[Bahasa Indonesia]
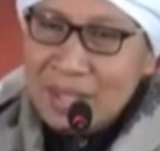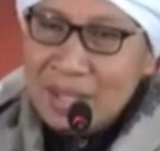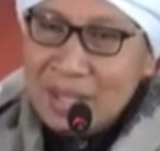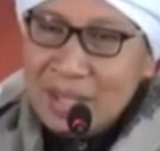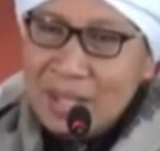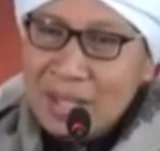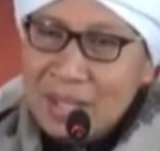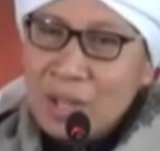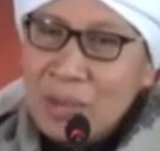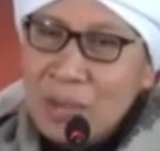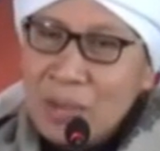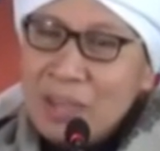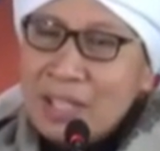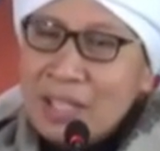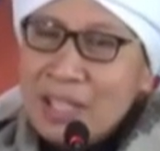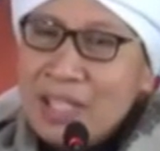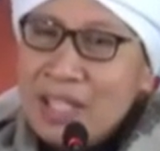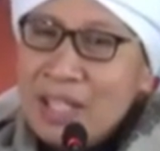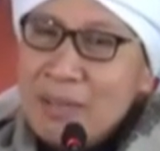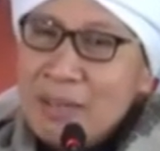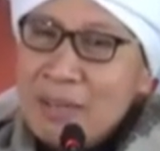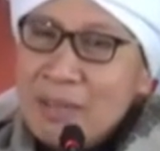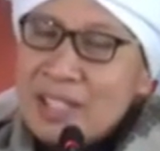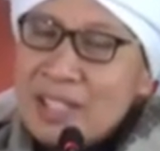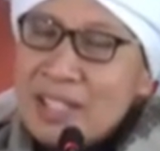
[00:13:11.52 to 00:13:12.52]
Lalu
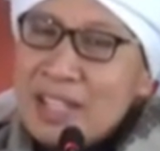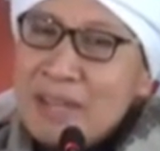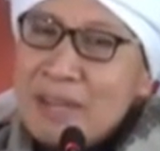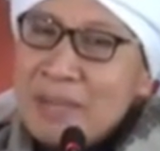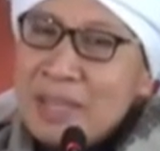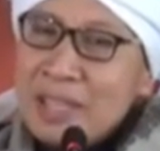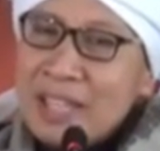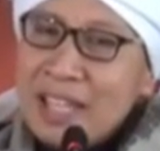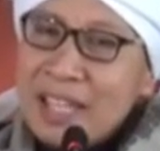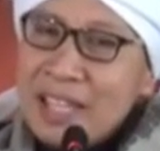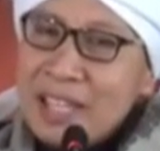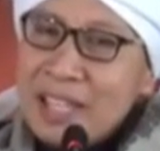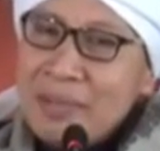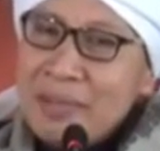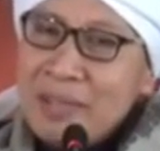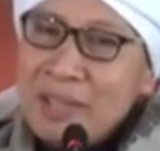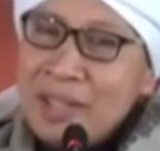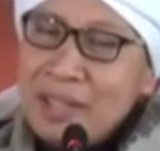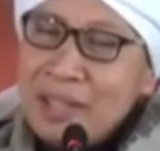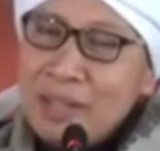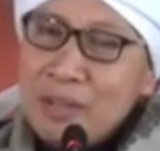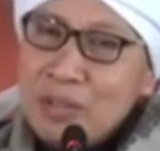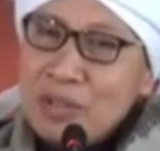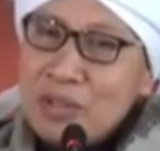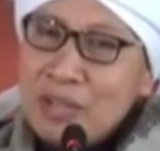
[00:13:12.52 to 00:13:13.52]
bertanya kepada sahabat
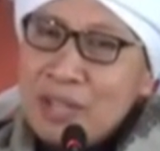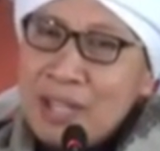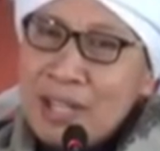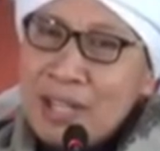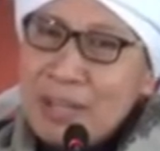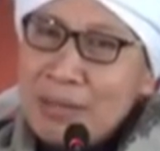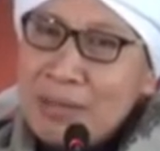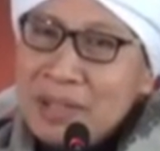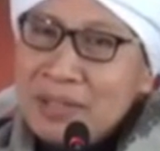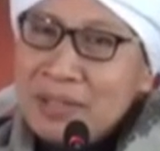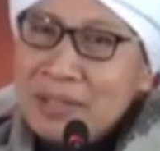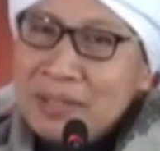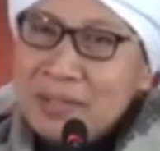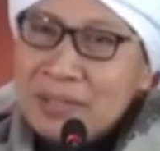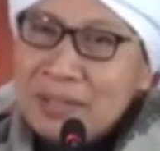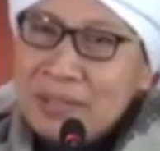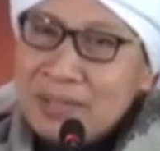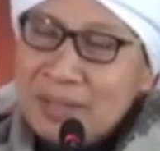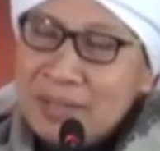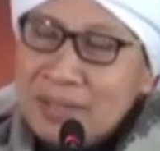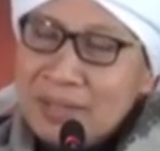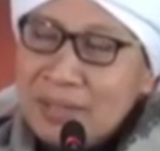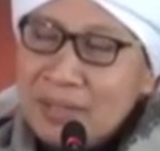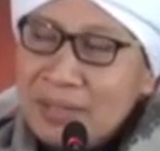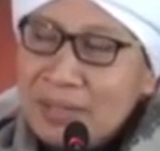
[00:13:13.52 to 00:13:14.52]
karibnya itu Musailamah itu.
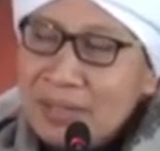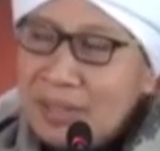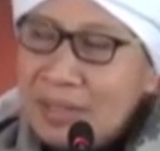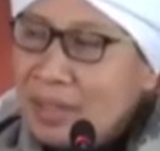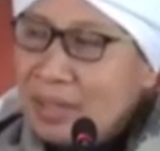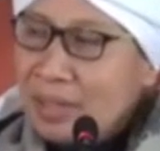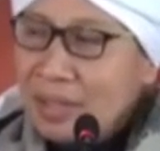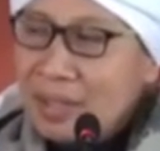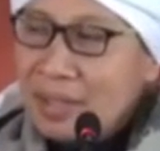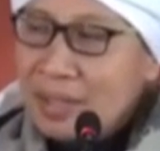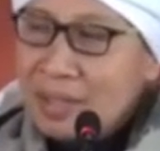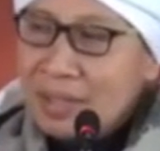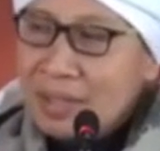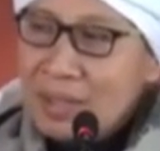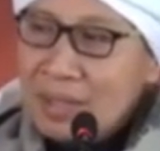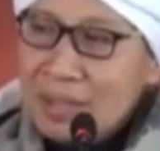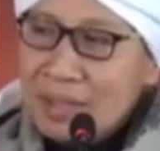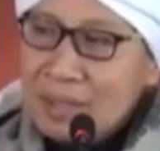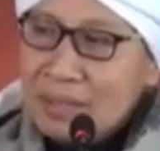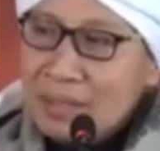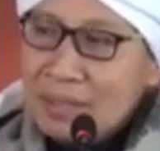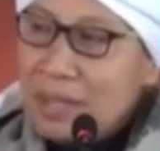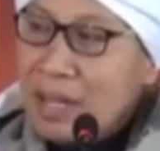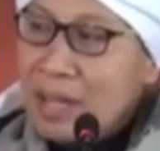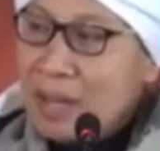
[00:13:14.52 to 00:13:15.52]

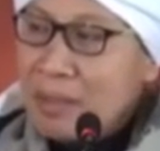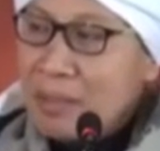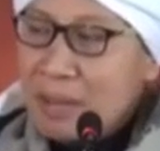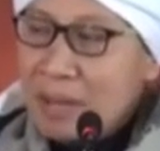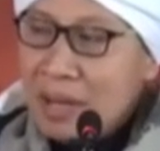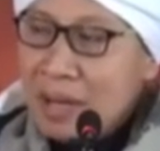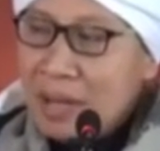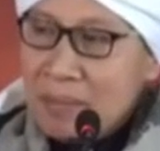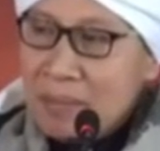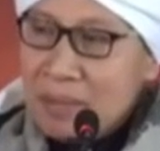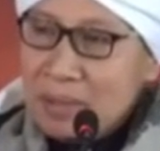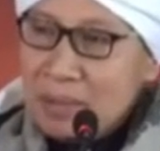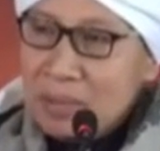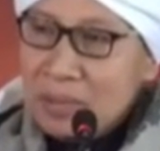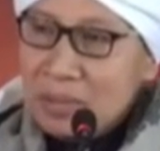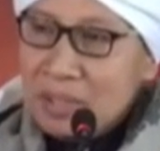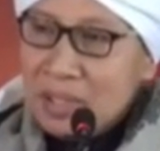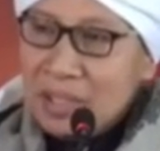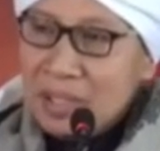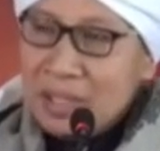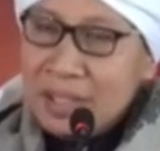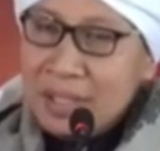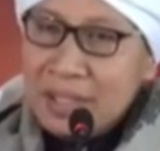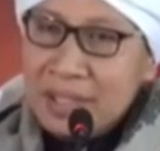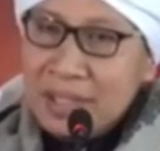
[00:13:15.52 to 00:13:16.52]
Bina pendapatmu
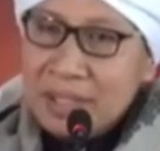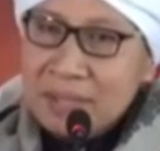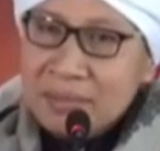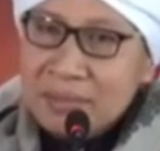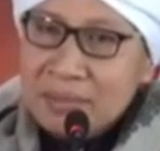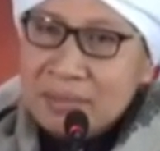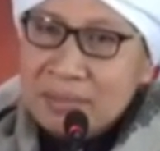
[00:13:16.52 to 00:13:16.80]
tentang ini.